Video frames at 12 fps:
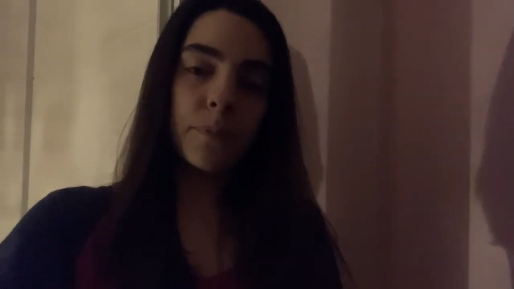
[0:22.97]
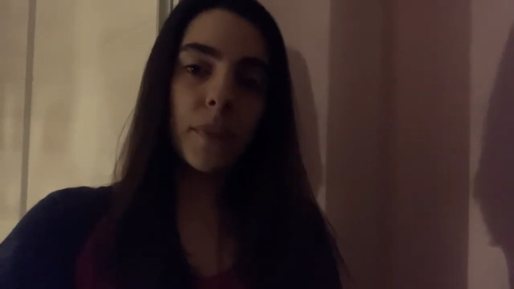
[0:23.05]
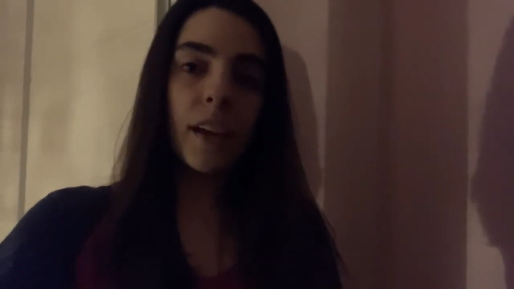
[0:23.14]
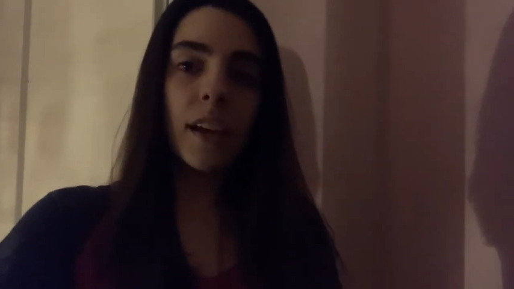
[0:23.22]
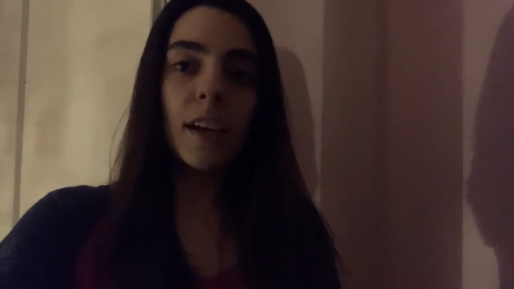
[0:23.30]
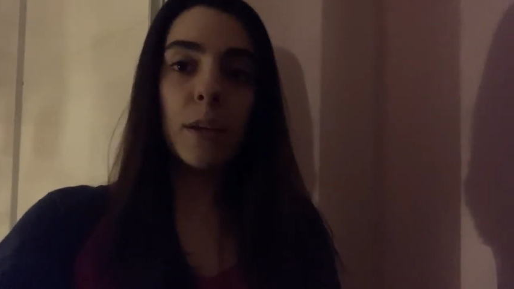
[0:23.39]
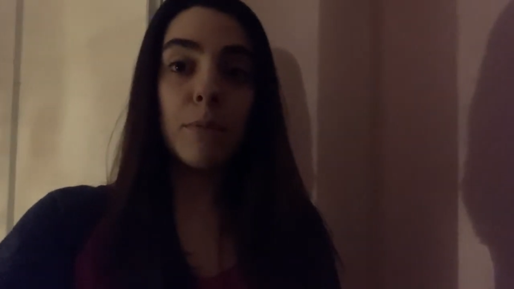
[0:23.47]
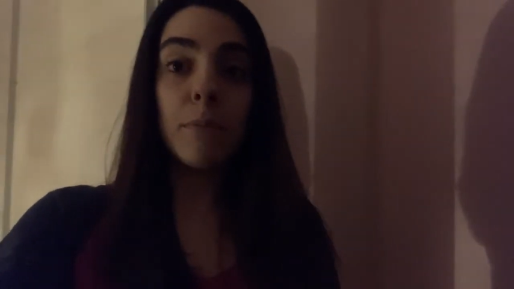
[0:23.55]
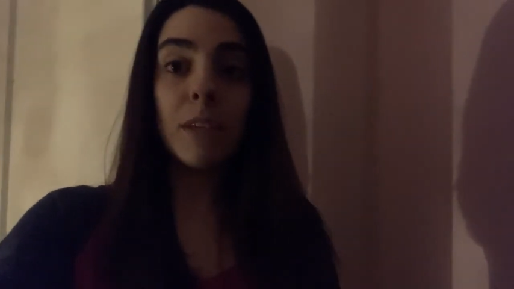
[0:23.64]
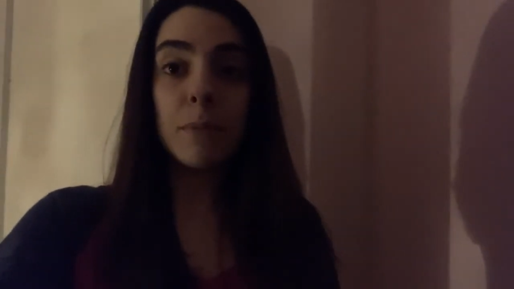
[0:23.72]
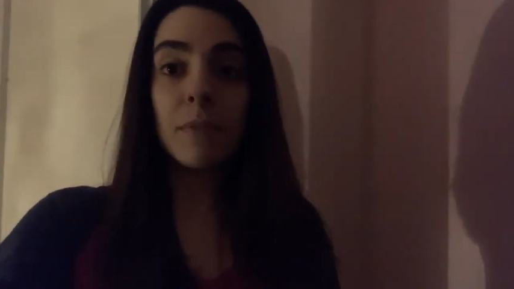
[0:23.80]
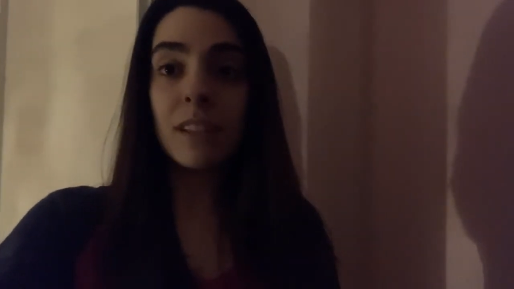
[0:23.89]
É, em uma
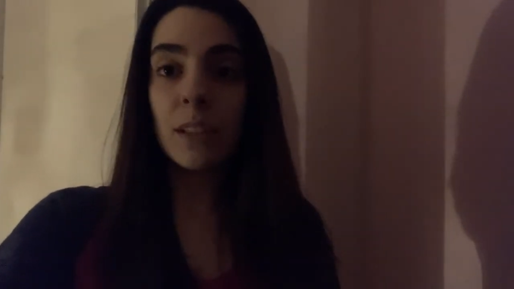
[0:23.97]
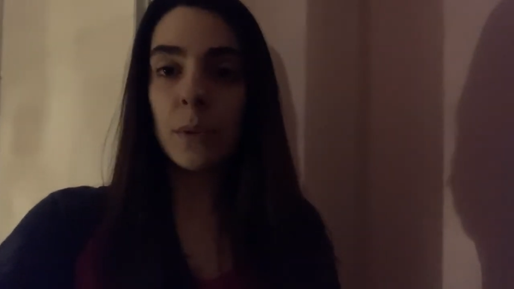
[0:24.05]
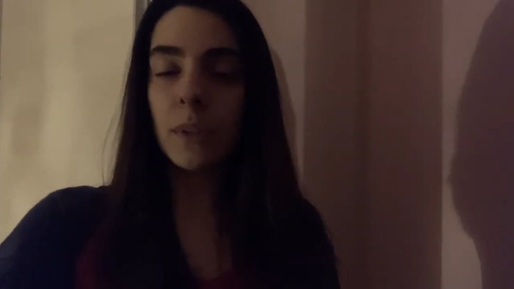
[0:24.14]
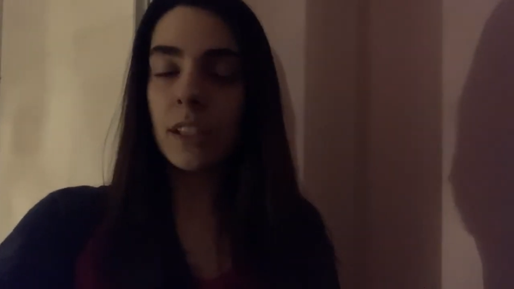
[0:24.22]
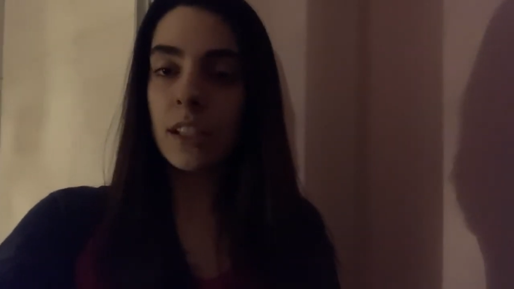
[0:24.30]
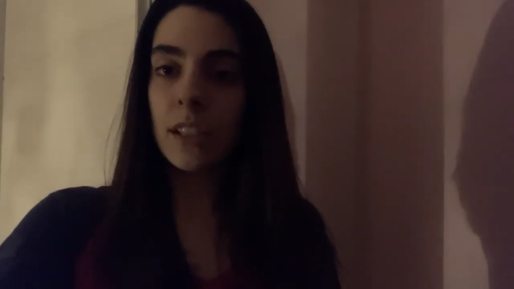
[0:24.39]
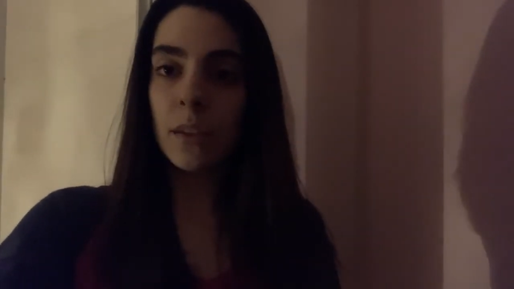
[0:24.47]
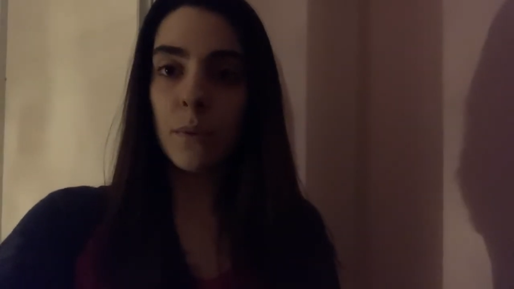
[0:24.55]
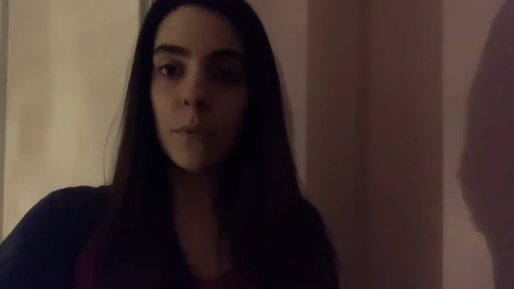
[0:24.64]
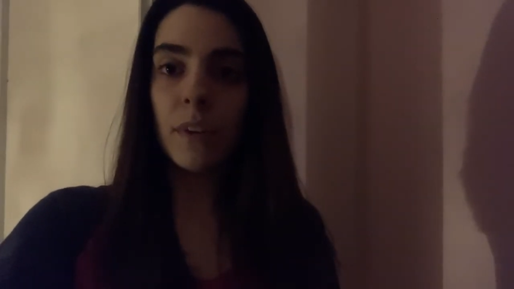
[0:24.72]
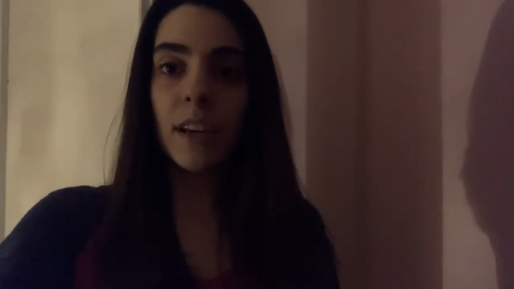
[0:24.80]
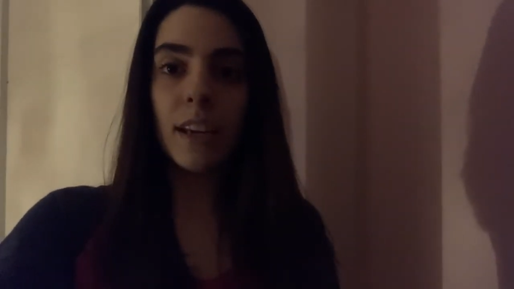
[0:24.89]
mesma situação,
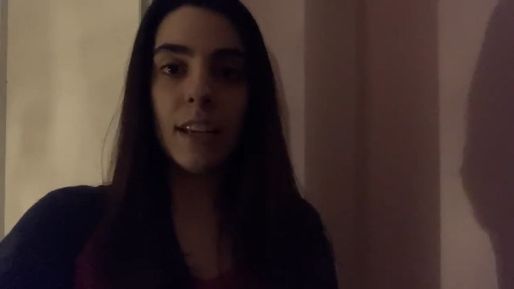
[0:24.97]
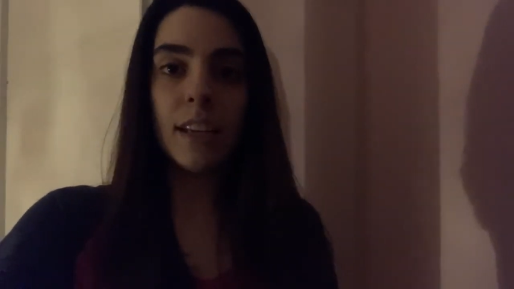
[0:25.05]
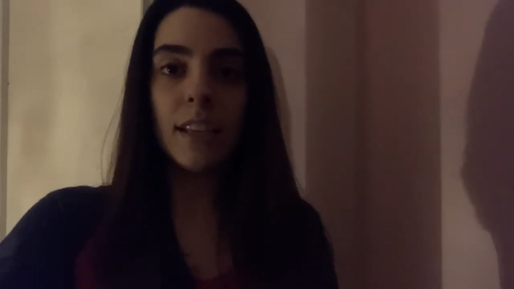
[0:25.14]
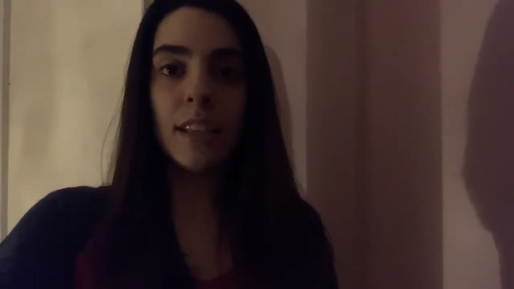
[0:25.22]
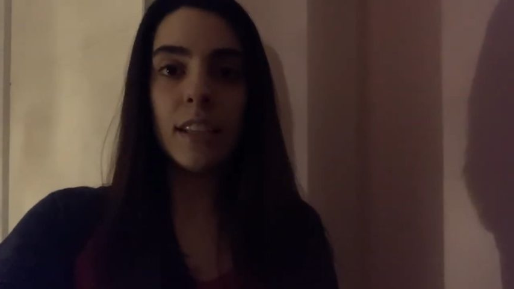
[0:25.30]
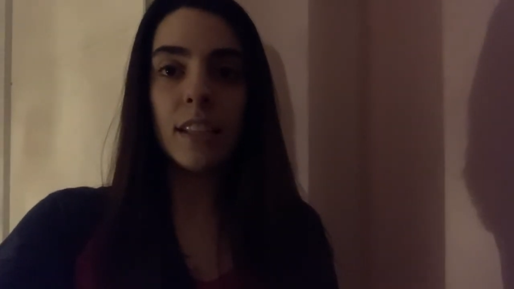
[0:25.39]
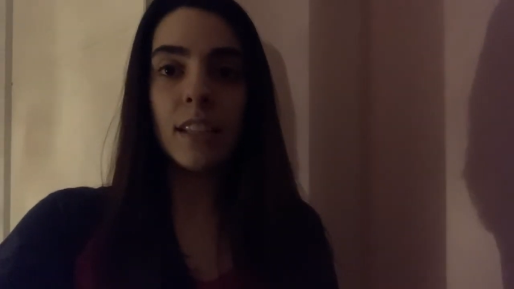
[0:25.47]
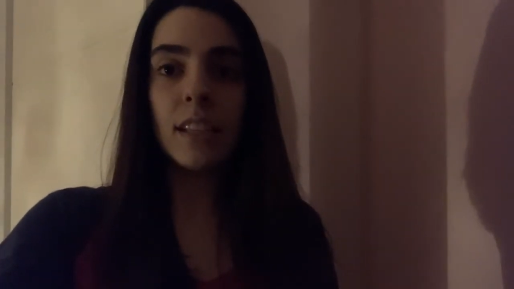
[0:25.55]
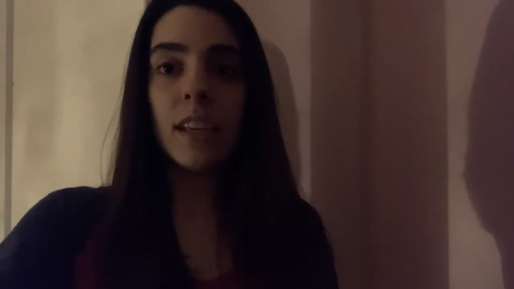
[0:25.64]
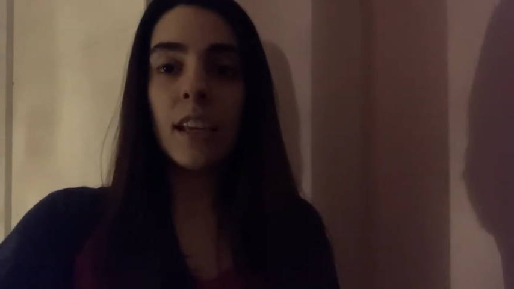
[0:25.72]
eles